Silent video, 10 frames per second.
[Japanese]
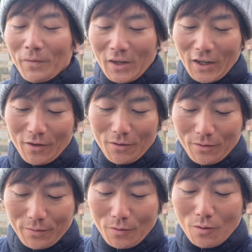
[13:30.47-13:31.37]
あ
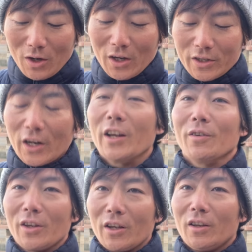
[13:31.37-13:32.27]
の、福岡じゃない
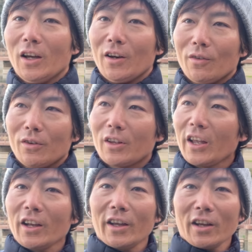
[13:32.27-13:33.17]
ので、あの、
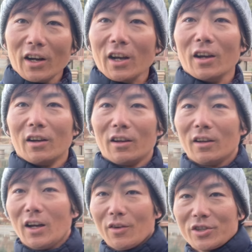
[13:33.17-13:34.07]
県外から、
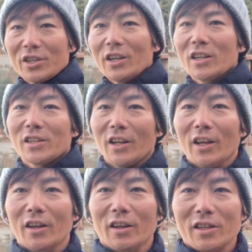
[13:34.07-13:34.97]
あの、新幹線
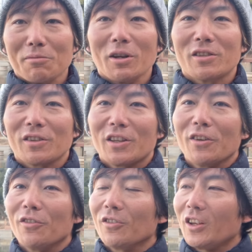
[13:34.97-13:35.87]
でいつもレース来て
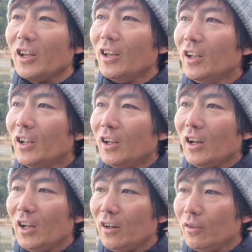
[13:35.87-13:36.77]
るので、
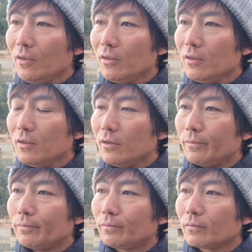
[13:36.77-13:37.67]
あの、
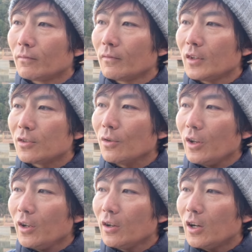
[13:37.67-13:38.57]
そう
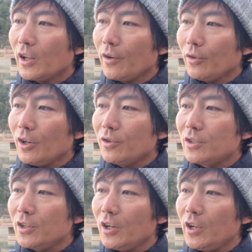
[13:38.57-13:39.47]
ね、彼の出る
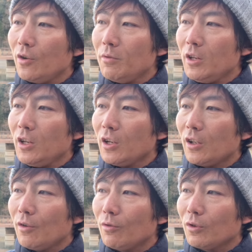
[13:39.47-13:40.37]
試合を見に行
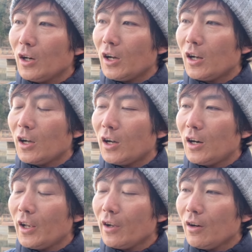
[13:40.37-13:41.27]
けることがなかな
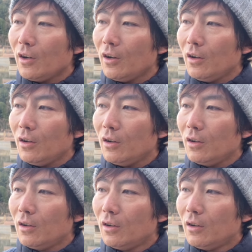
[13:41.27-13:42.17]
かないか
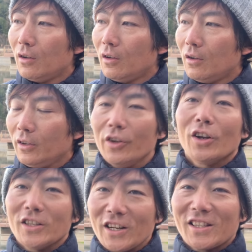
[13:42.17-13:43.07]
なっていう
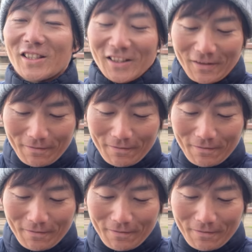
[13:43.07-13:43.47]
感じです。